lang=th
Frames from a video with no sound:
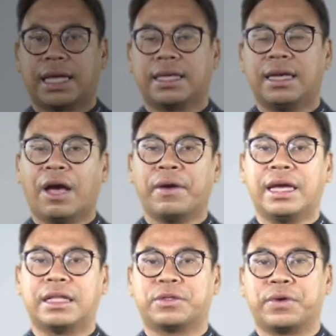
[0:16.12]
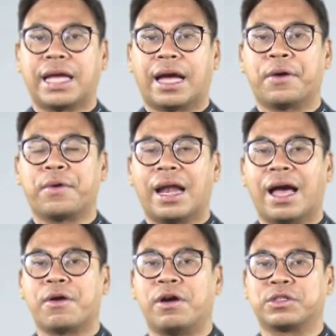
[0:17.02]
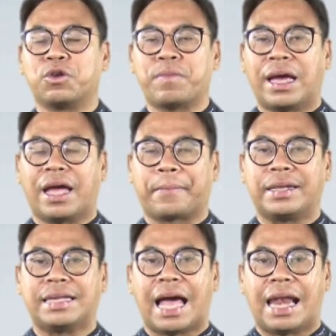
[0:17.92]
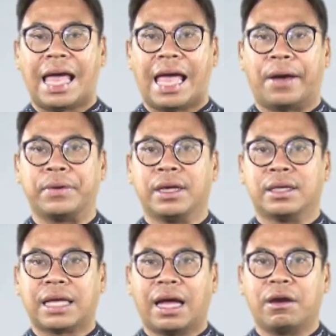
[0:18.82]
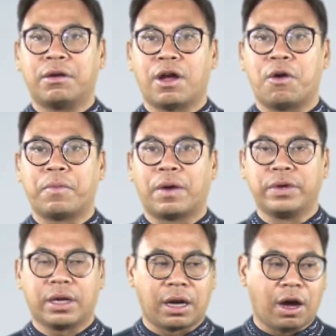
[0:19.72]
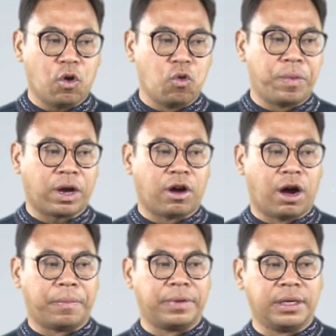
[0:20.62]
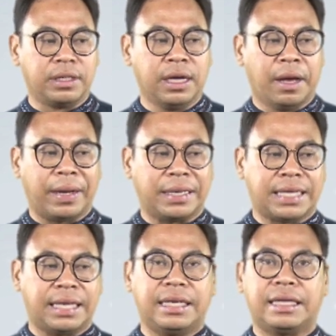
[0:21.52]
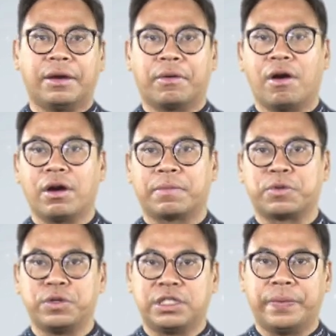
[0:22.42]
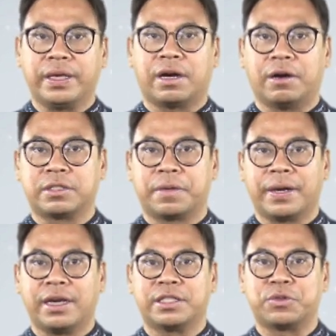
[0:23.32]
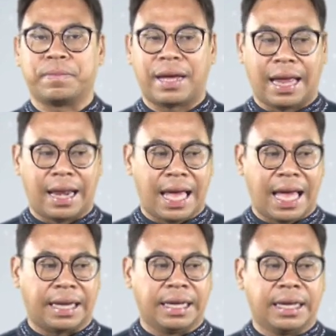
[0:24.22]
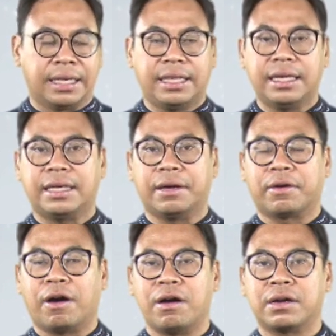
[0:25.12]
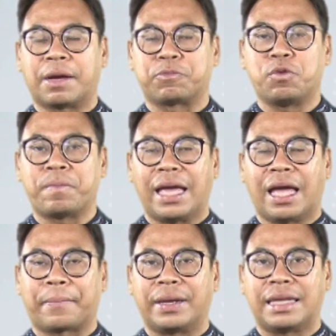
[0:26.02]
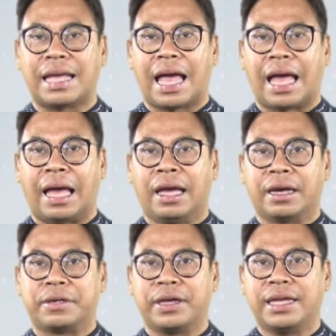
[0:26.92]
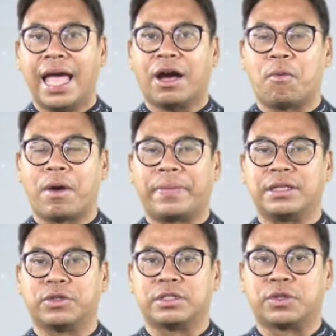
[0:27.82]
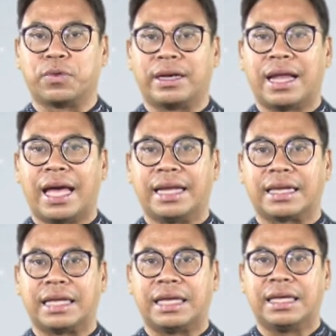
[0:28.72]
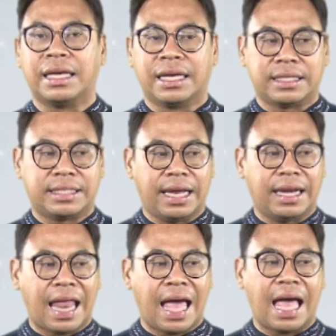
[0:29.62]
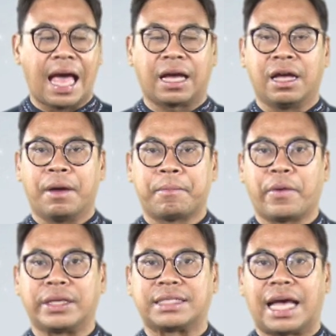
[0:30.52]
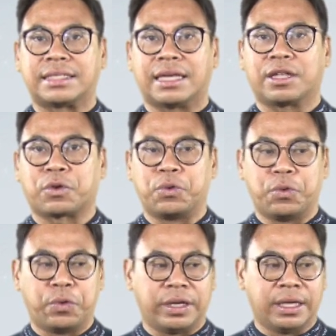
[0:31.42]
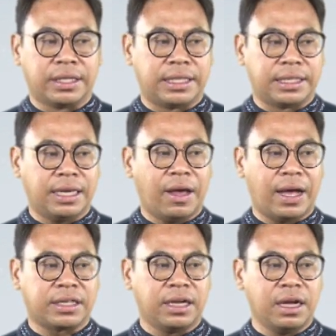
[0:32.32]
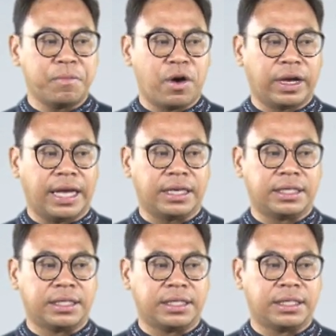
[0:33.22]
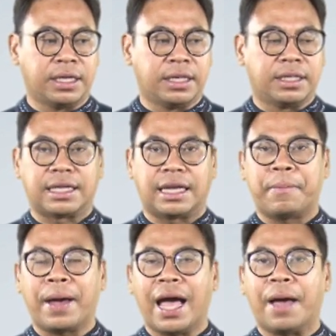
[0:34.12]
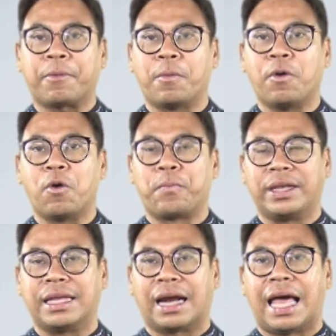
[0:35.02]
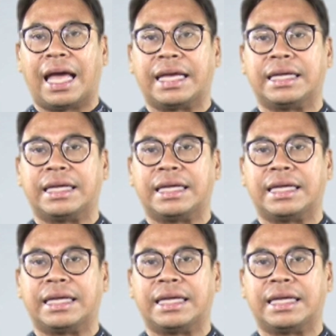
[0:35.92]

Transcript: ากที่เล่าให้เห็นตัวอย่างคร่าวๆของต้นไม้แห่งปัญญาแล้ว ถ้าเราลองมาวิเคราะห์องค์ประกอบ หรือปัจจัยที่เกี่ยวข้องกับทุนชีวิตของสมเดพระเรศวรมหาราชที่เกี่ยวข้องกับต้นไม้แห่งปัญญาโดยแยกออกมาเป็นส่วนๆได้ดังนี้ เช่นรากประวัติศาสตร์สายตระกูล สิ่งที่เราอาจจะเริ่มมองเห็นคือสถานภาพของพระองค์เป็นอย่างไร